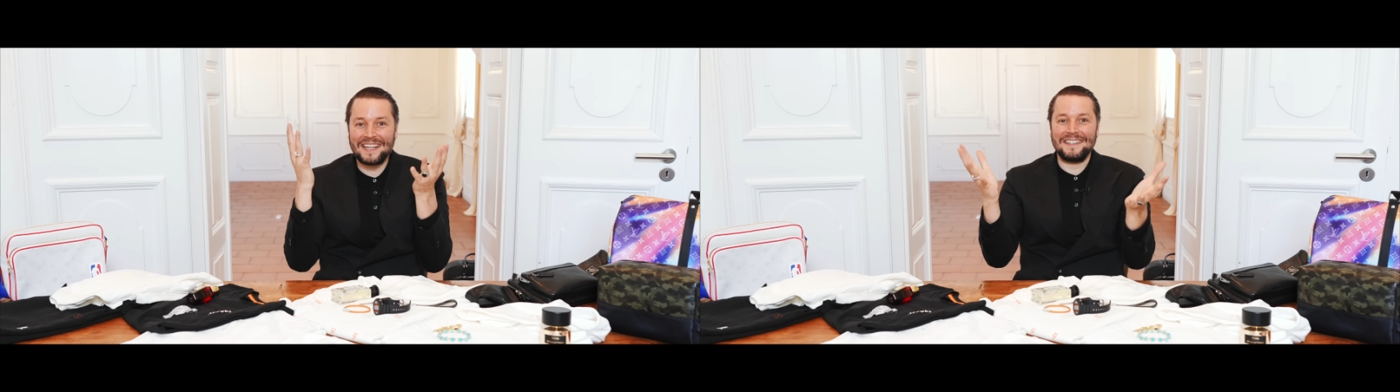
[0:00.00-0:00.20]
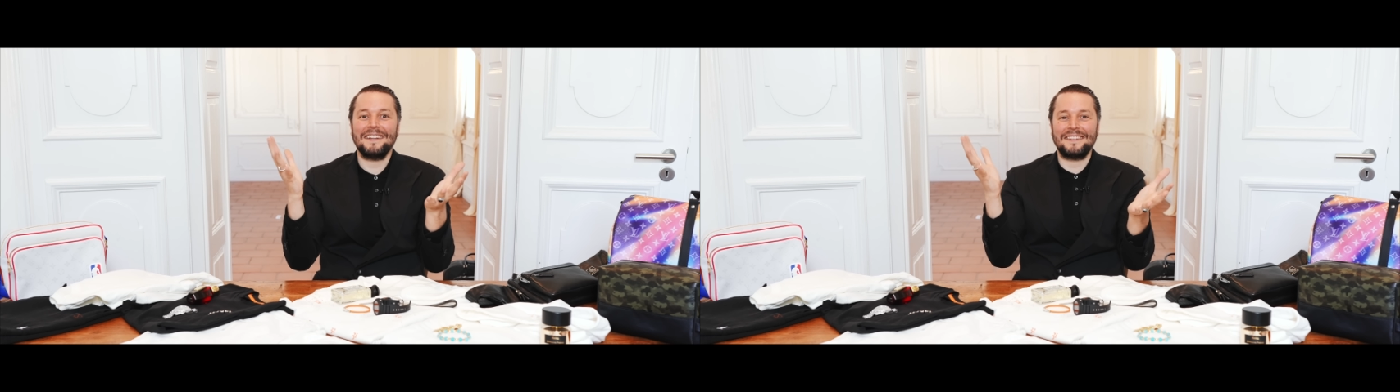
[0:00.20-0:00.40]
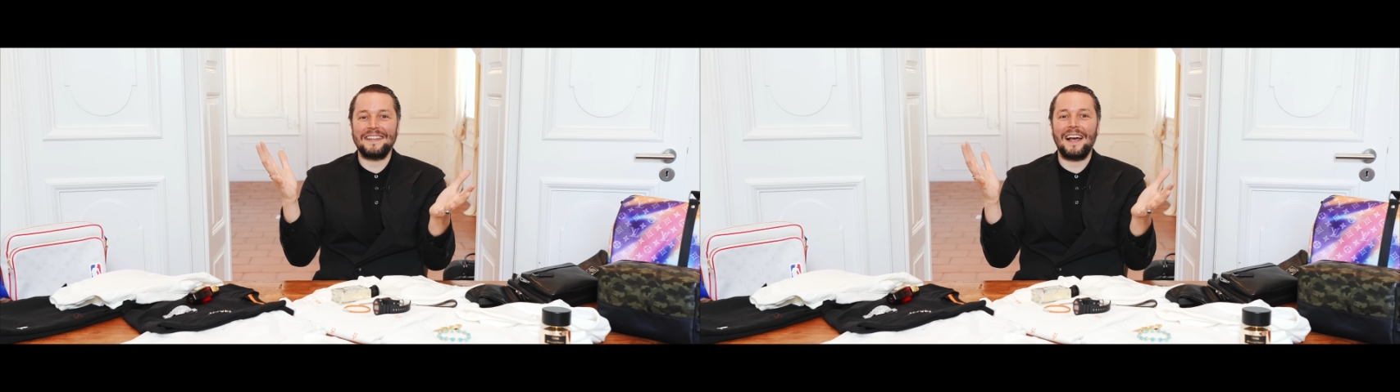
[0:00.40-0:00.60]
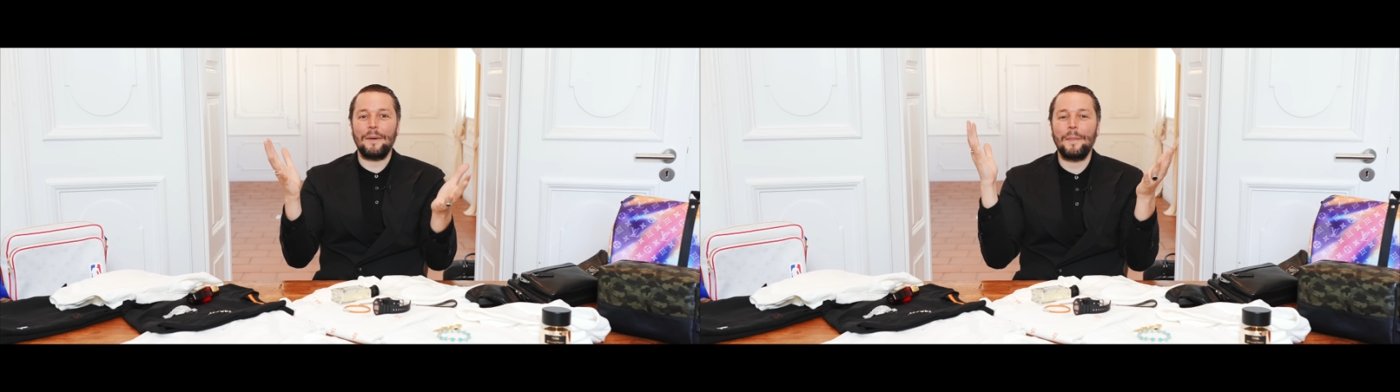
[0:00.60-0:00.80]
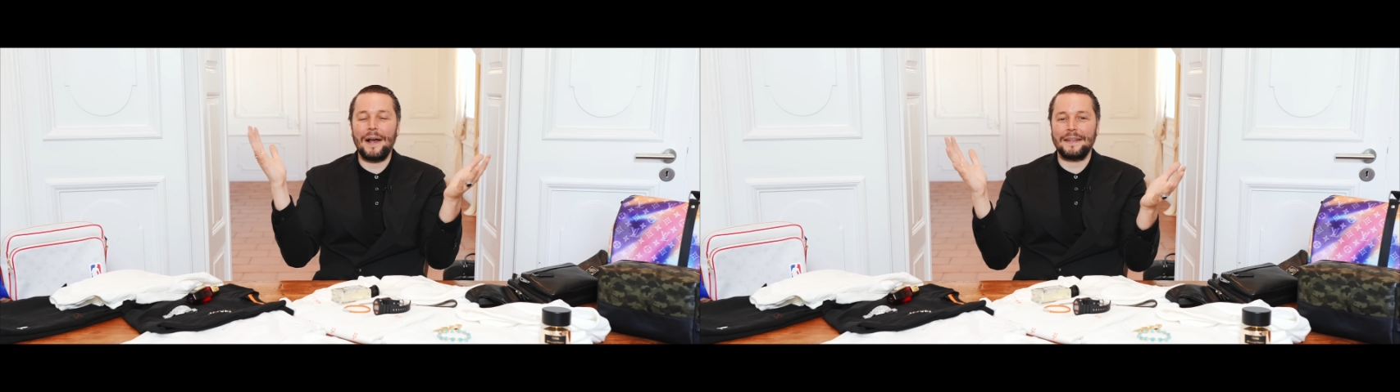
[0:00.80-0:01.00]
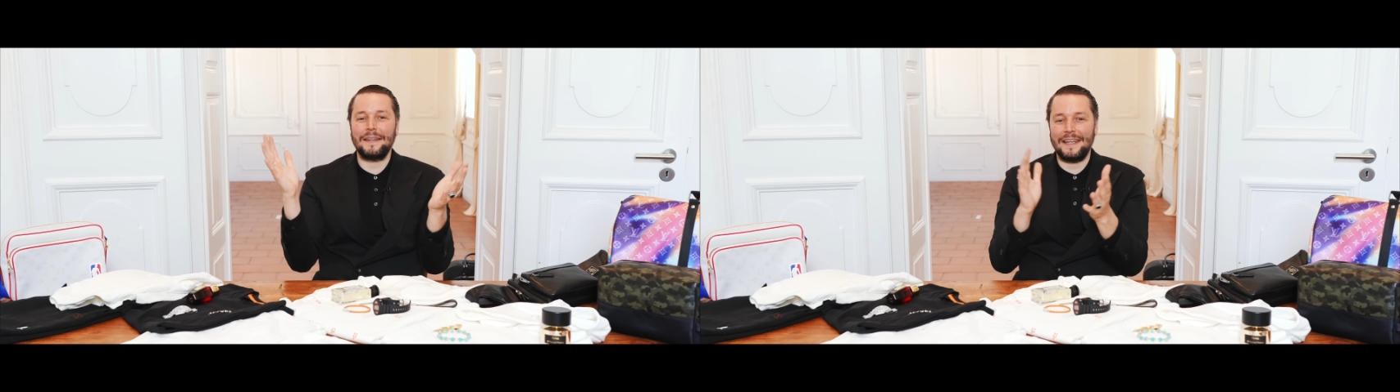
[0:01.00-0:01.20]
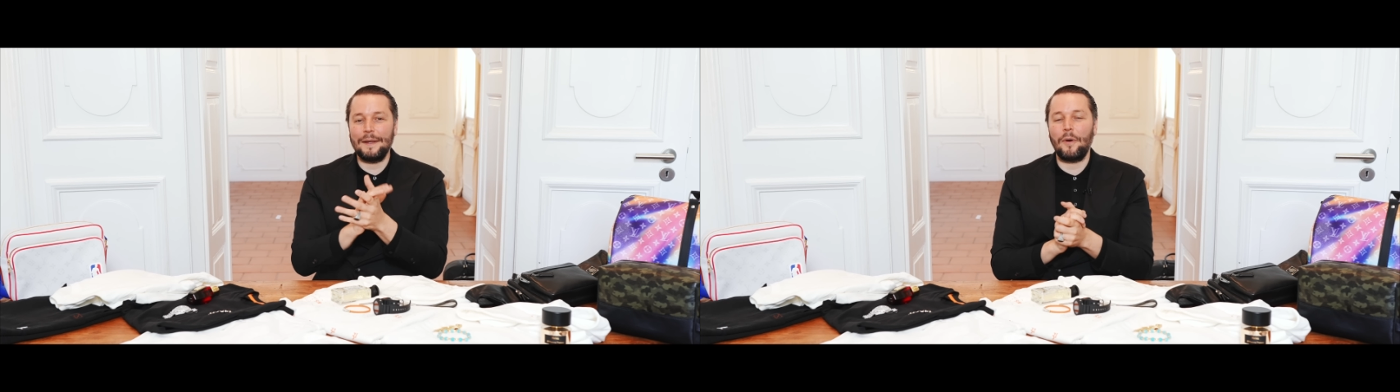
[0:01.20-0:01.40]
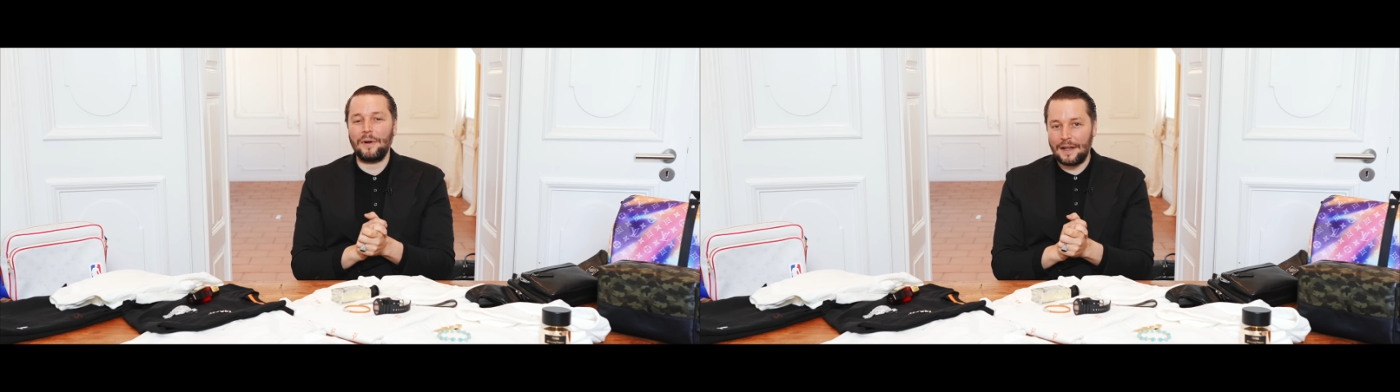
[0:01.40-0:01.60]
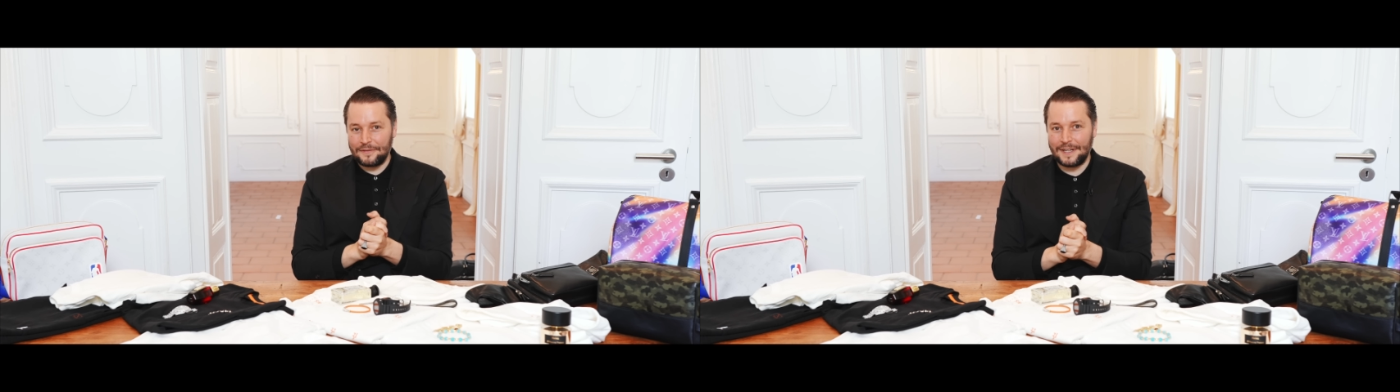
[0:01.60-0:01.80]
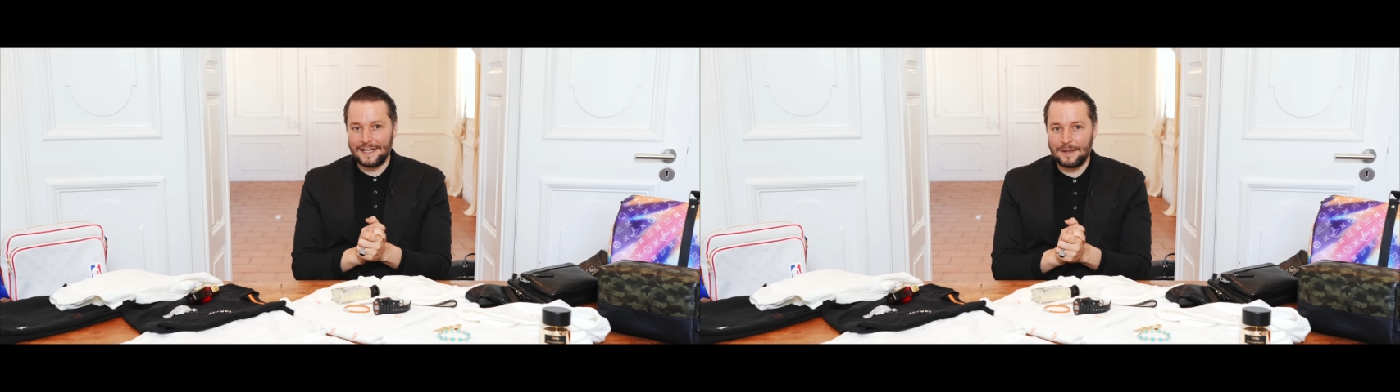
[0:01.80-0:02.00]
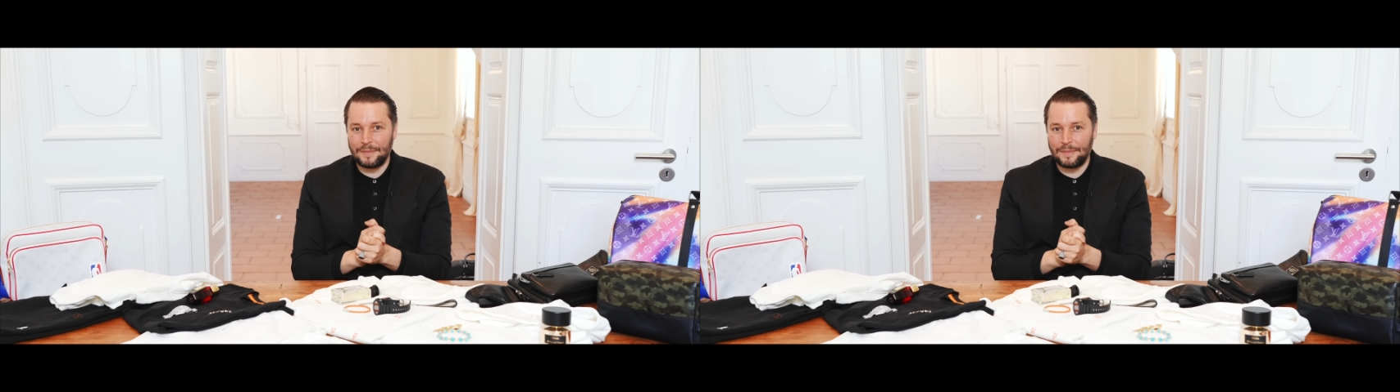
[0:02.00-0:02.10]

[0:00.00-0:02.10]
drittes Jahr Marc Gebauer Lifestyle